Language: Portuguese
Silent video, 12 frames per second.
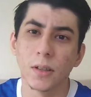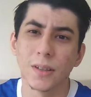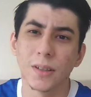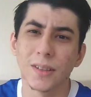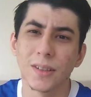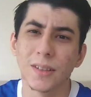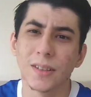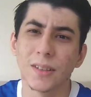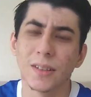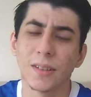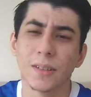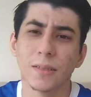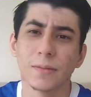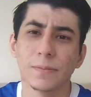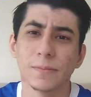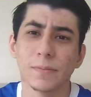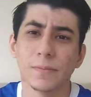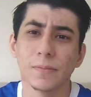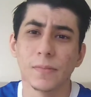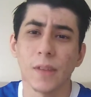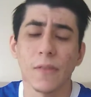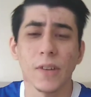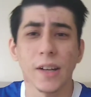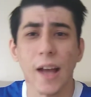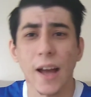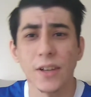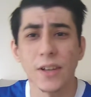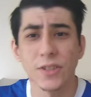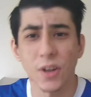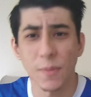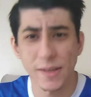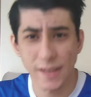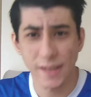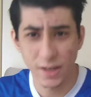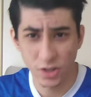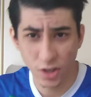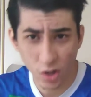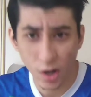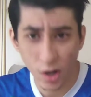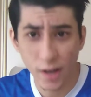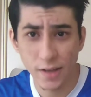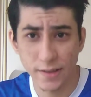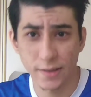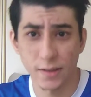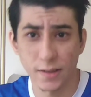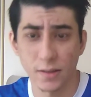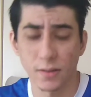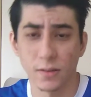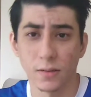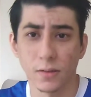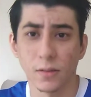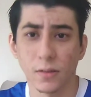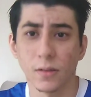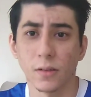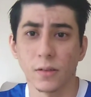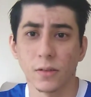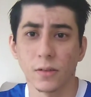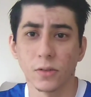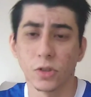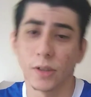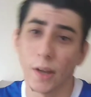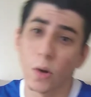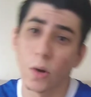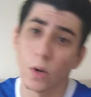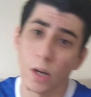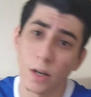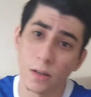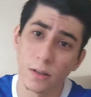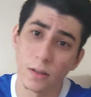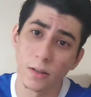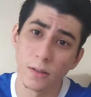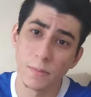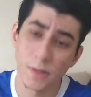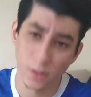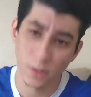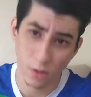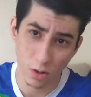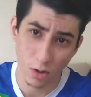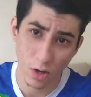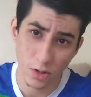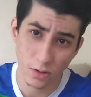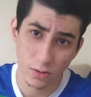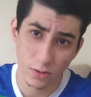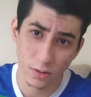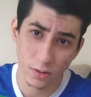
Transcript: Hum, na verdade, é uma série de heróis. De terror. Psicológico.